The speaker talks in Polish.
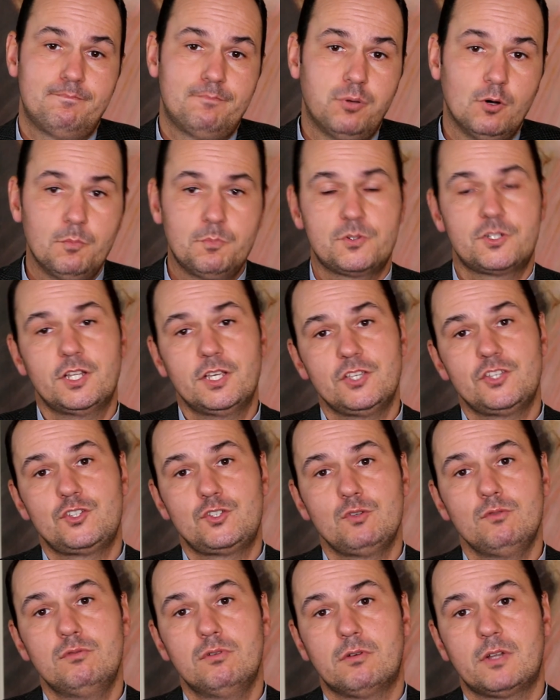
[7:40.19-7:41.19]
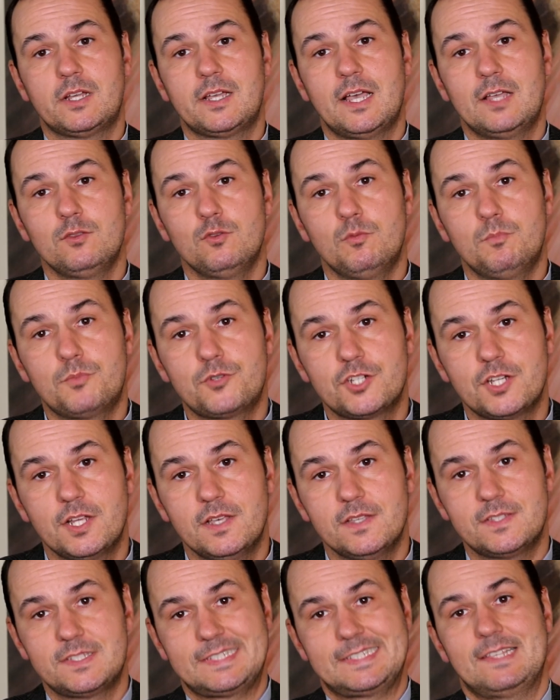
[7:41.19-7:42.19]
po przejściu huraganu
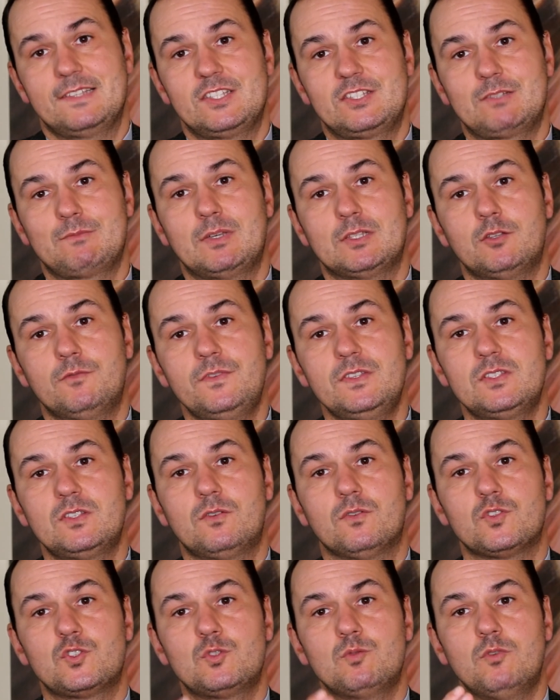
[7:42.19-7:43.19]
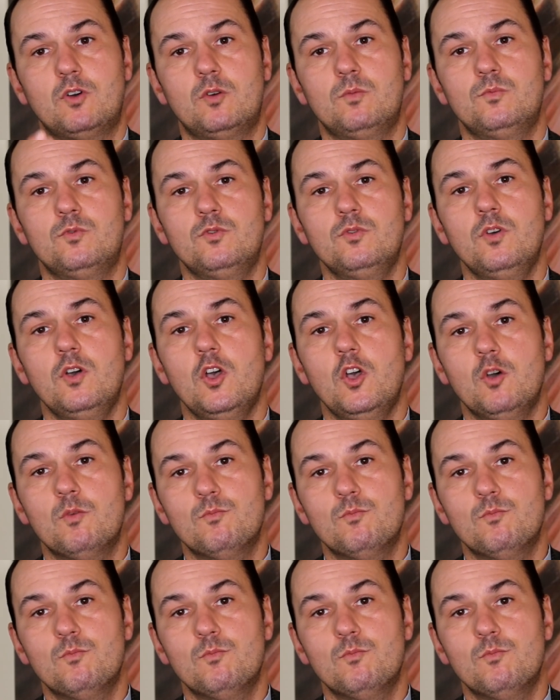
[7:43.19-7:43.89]
przez składowisko złomu